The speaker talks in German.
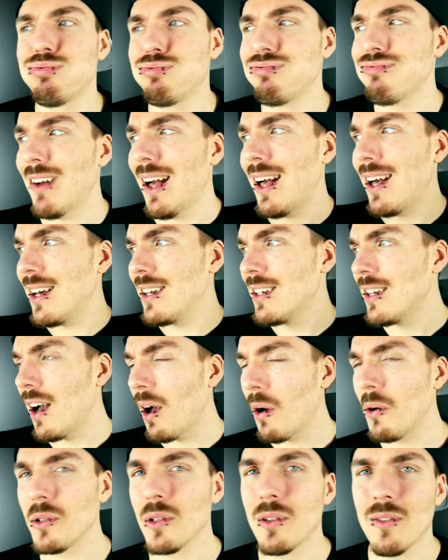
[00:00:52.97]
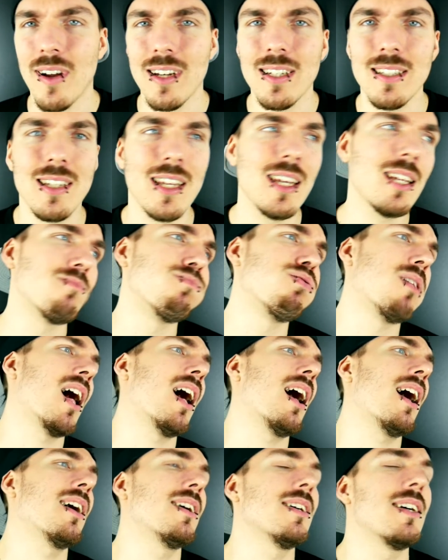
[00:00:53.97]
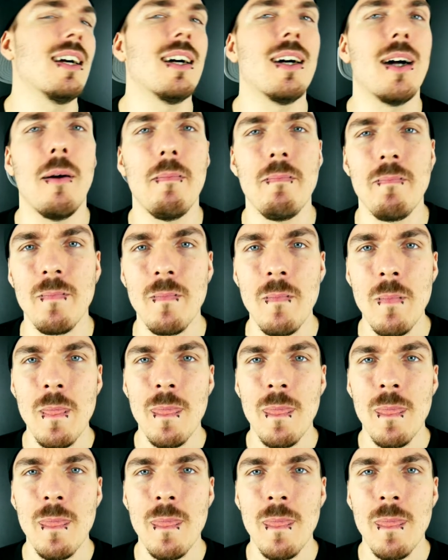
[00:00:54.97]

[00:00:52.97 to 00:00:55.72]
pah, Audioqualität, pah, ähm,